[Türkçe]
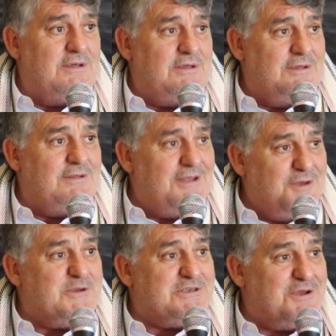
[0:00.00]
E, ne
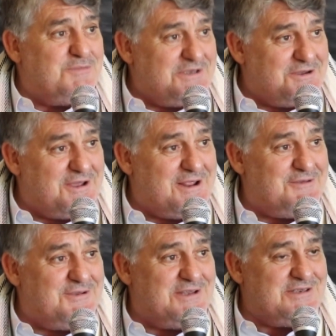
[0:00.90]
yapacağımıza
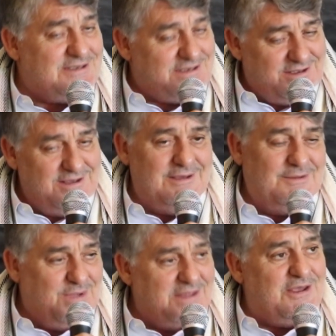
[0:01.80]
karar vereceğiz.
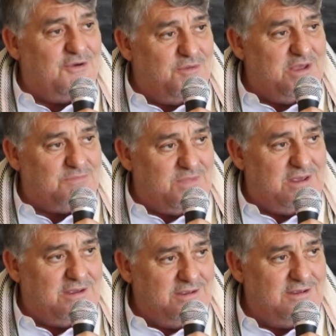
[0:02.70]
Ben devam etme
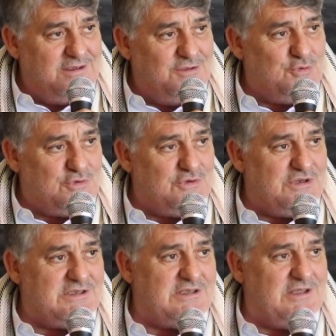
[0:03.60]
e,
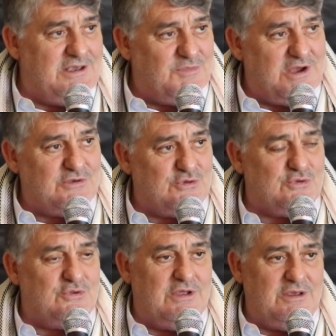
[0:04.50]
düşüncesindeyim,
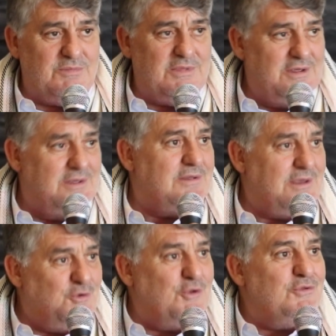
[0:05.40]
arzusundayım.
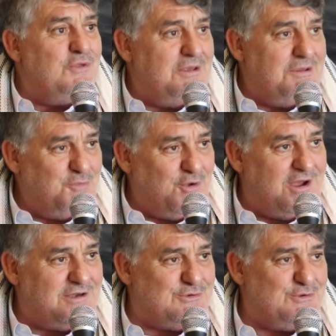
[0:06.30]
Tabii onun da bu
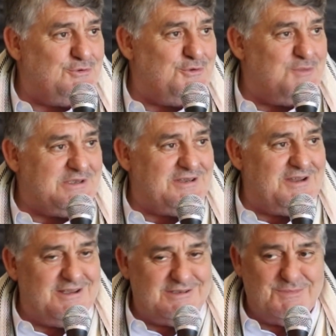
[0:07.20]
arzuyu duyması
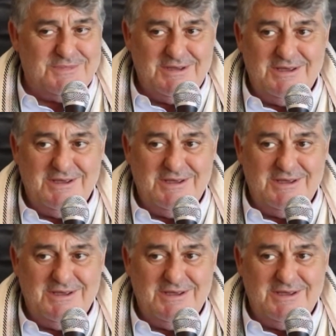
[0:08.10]
lazım.